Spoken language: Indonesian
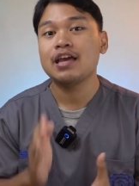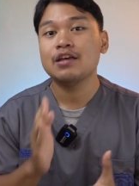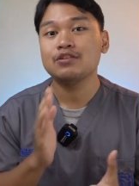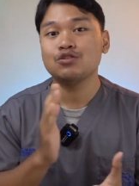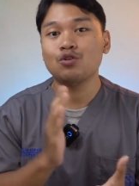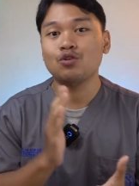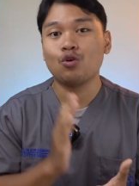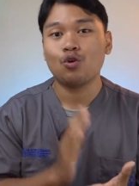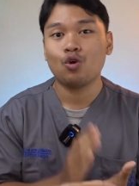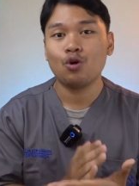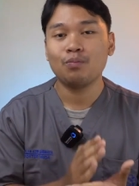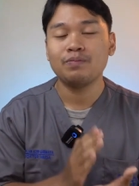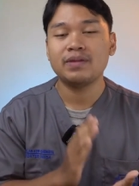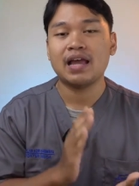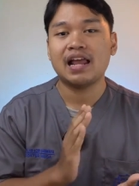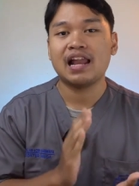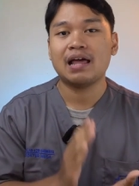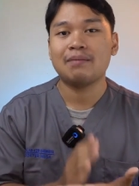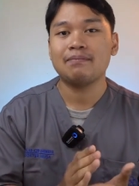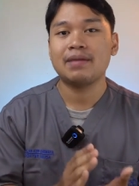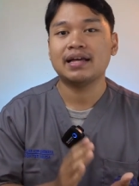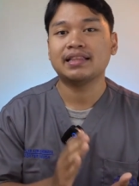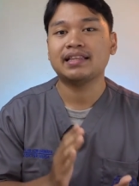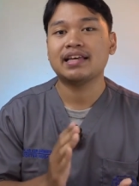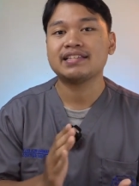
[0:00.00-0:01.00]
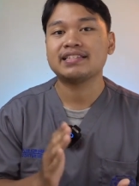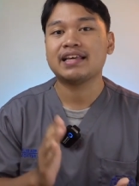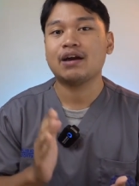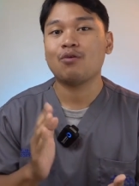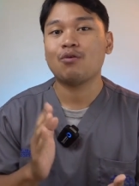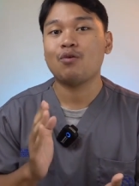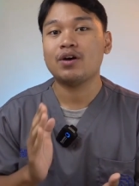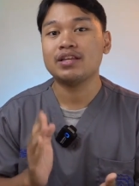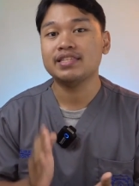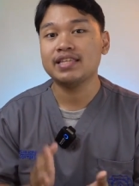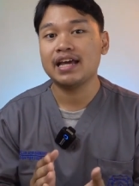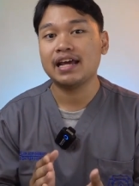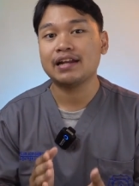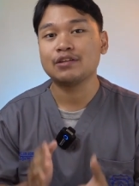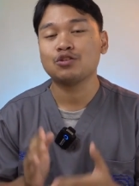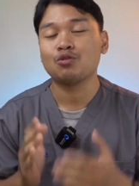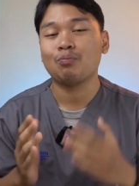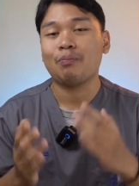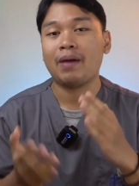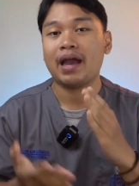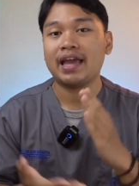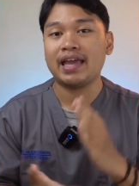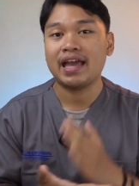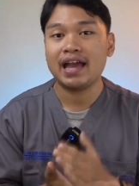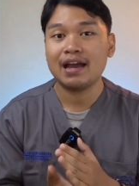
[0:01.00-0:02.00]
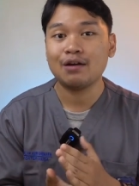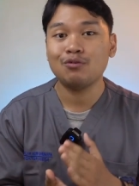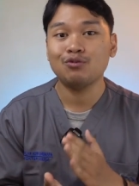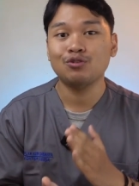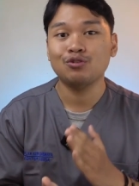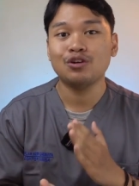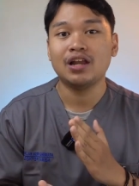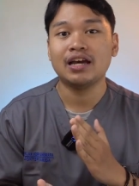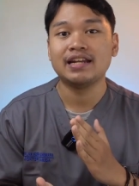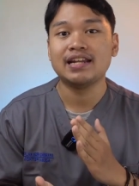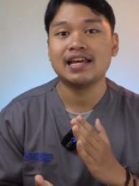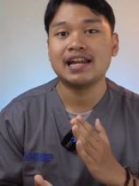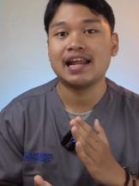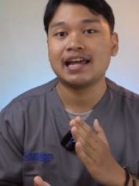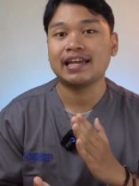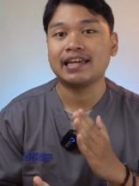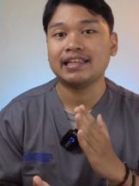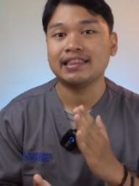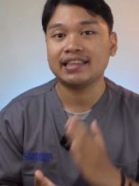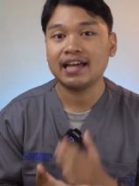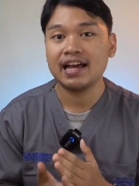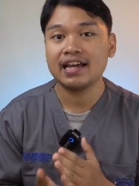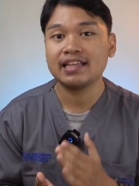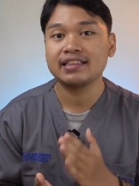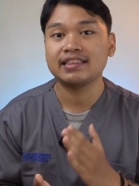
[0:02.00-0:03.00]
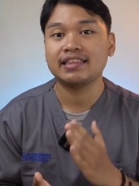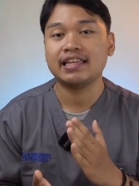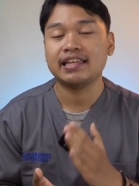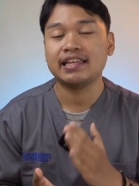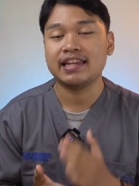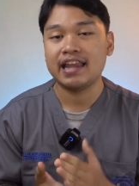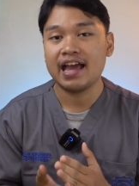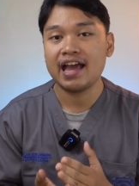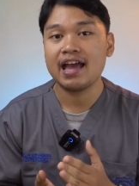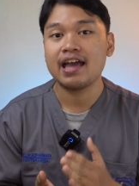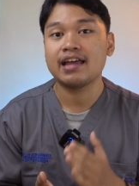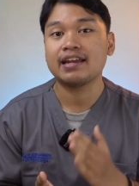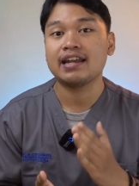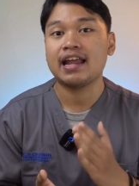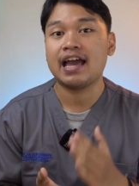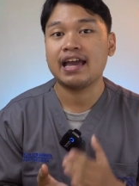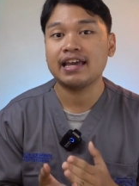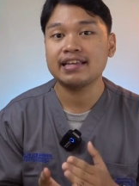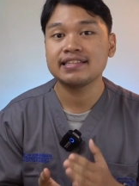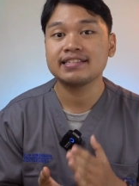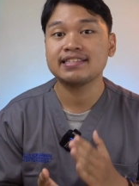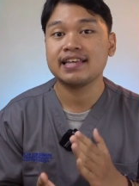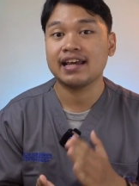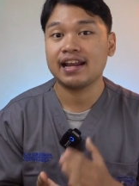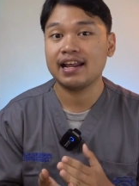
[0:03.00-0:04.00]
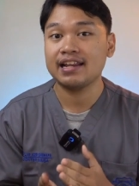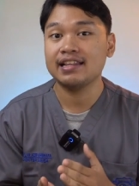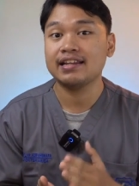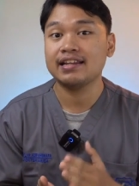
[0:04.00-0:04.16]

Cukup dalam batas yang wajar supaya gula darah kita tidak naik secara